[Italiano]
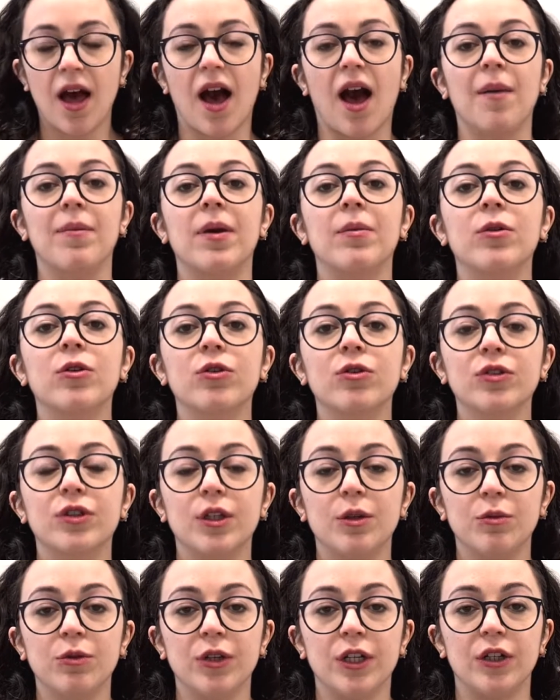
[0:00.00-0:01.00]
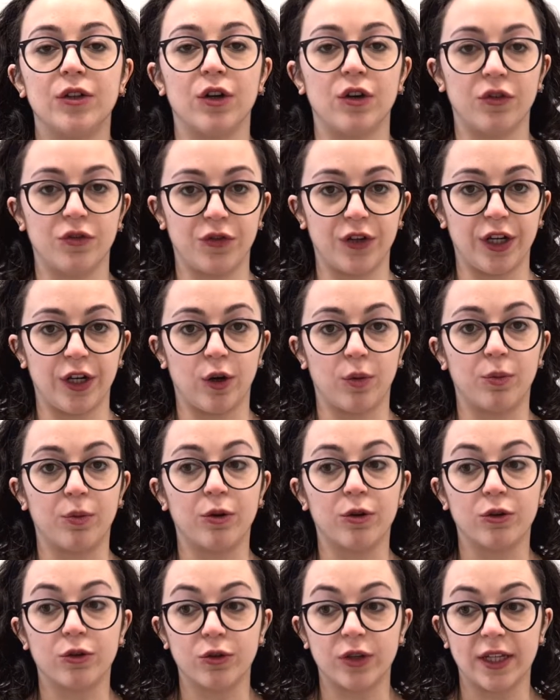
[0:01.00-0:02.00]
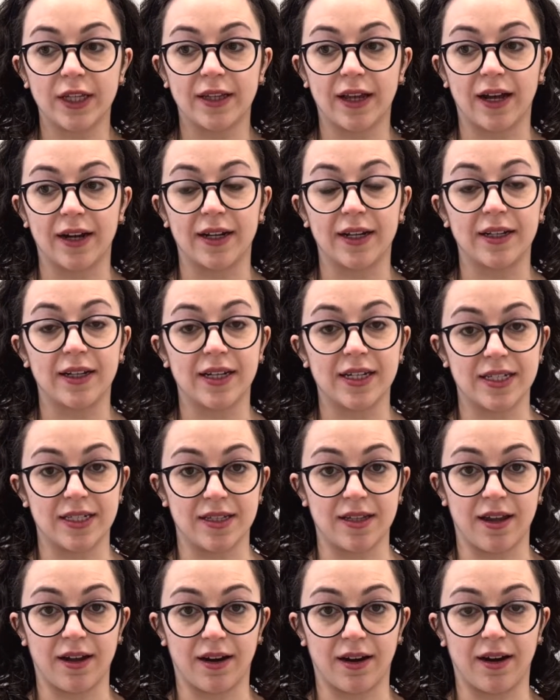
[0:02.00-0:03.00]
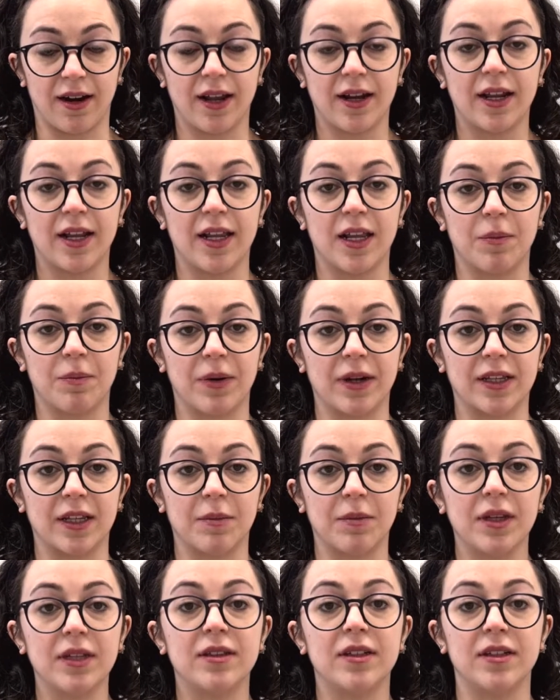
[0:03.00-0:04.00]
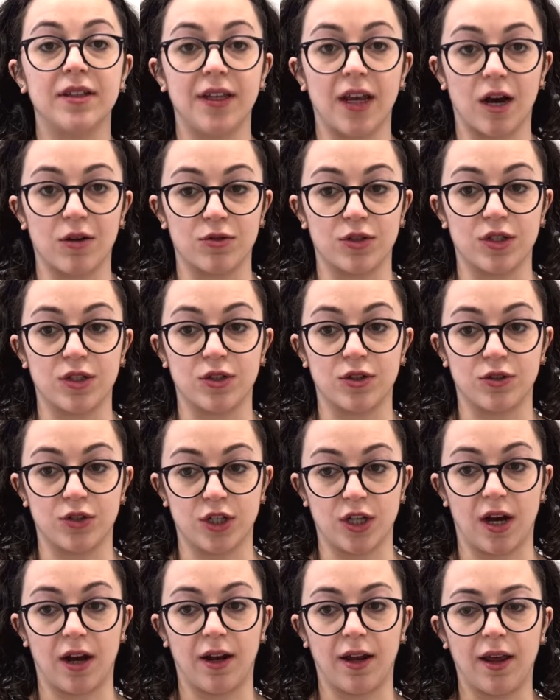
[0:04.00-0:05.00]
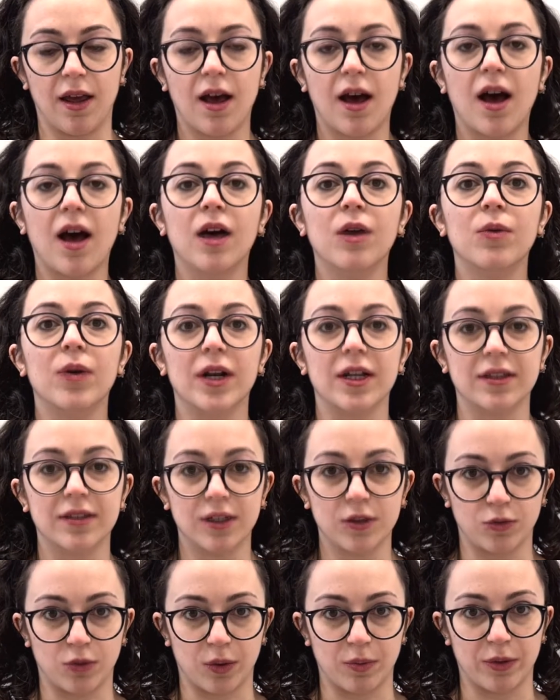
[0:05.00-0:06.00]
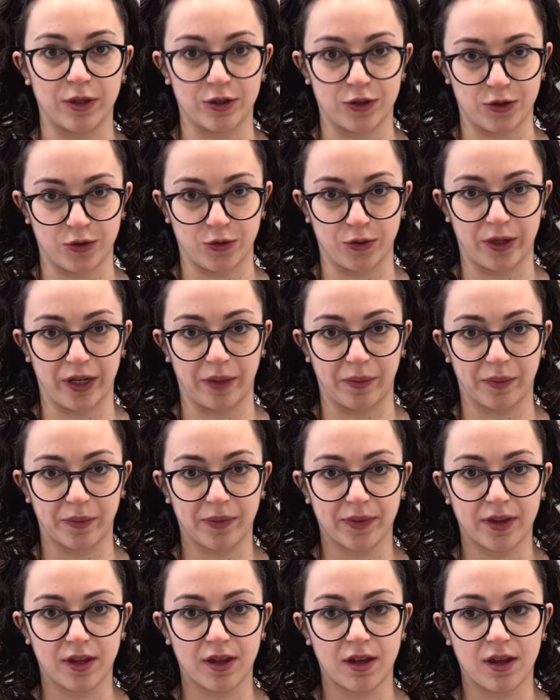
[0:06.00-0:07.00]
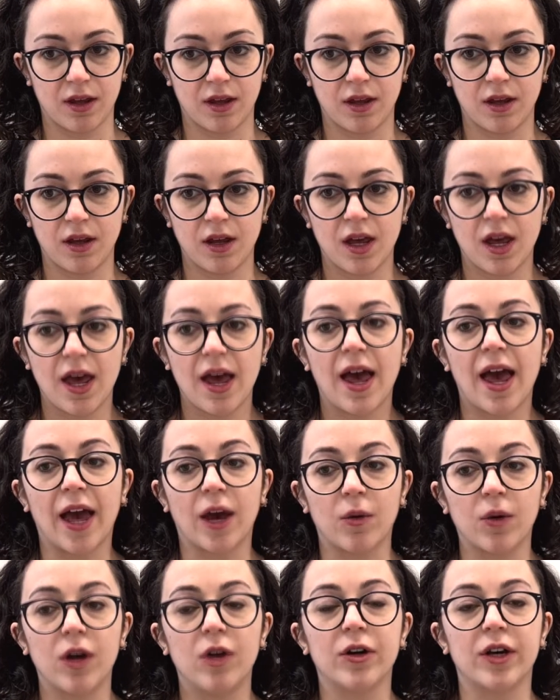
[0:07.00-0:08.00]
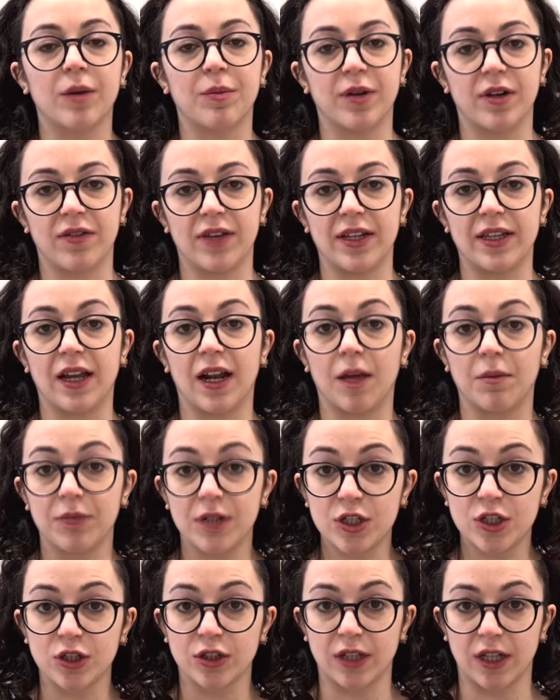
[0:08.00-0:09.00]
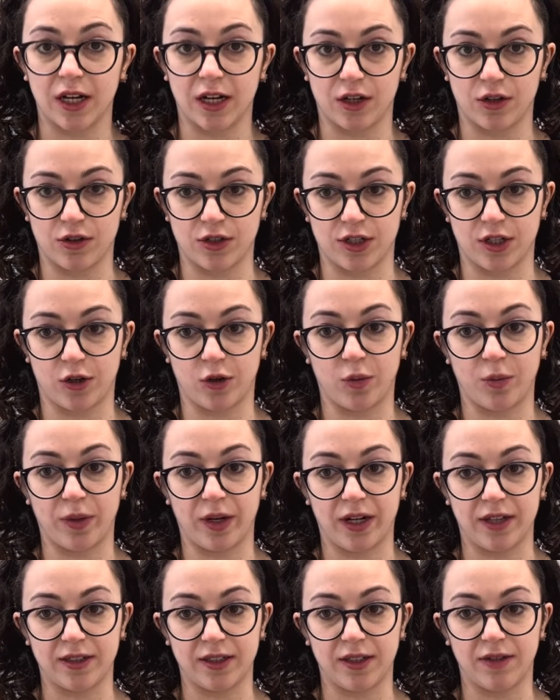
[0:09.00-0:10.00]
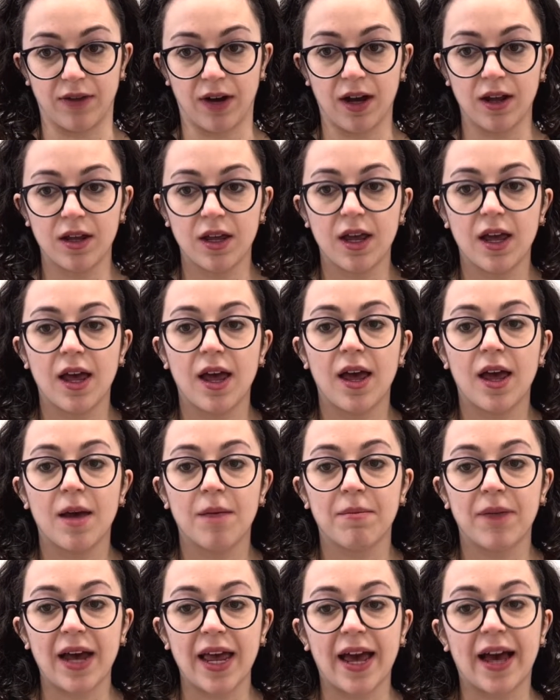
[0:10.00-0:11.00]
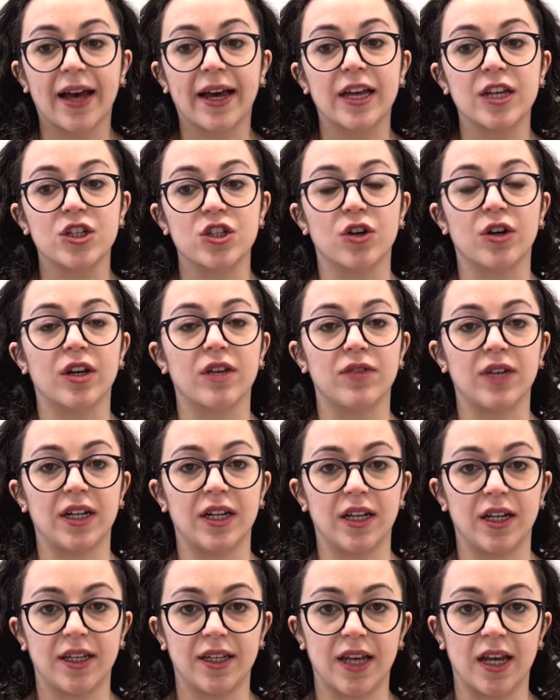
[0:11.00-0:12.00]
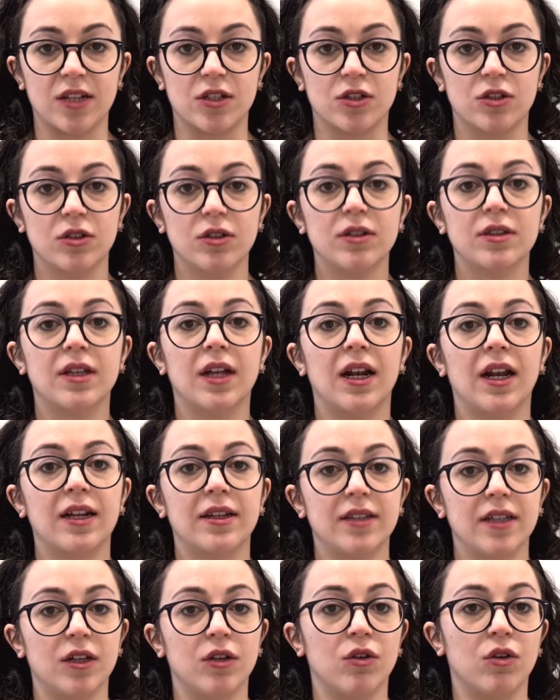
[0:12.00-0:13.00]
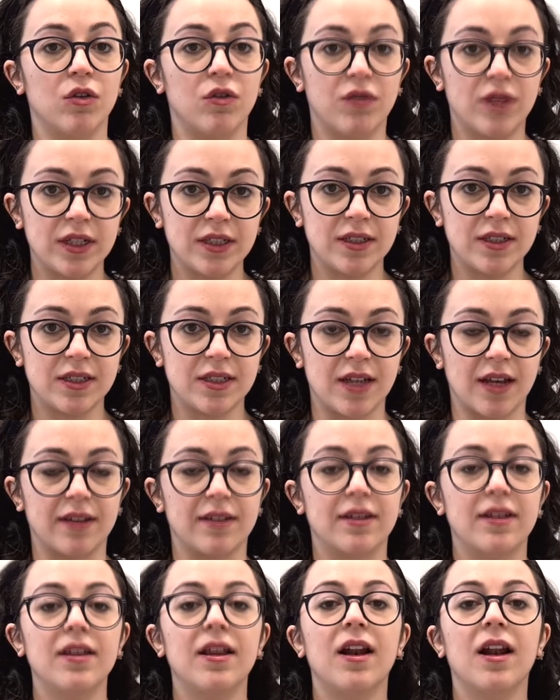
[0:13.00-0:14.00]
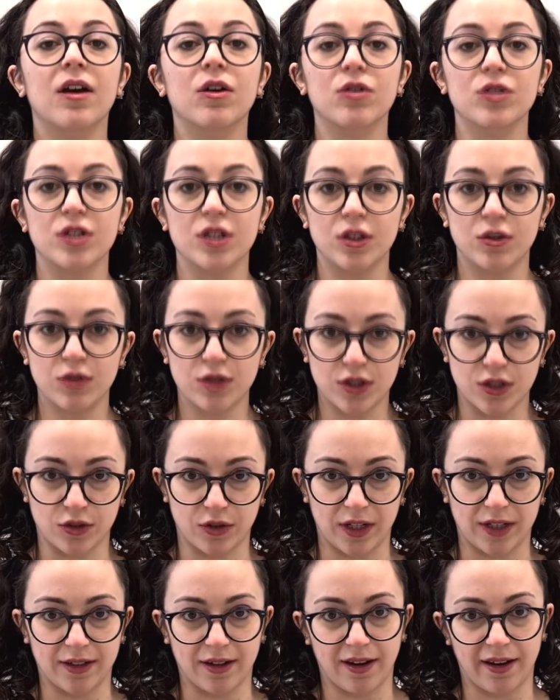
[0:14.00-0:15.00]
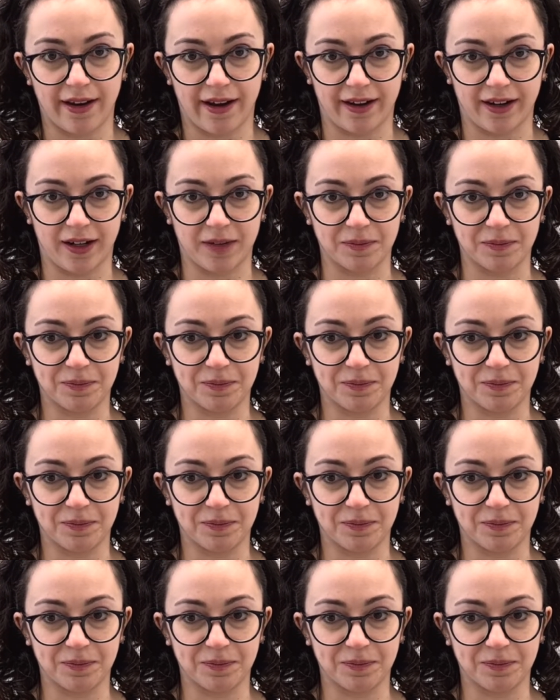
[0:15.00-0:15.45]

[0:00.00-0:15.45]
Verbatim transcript: abbiamo contribuito a offrire opportunità esterne negli appartamenti di housing sociale a 42 persone. È quello che prevede la mission della nostra cooperativa, ma è anche ciò che viene richiesto dall'articolo 27 della Costituzione italiana.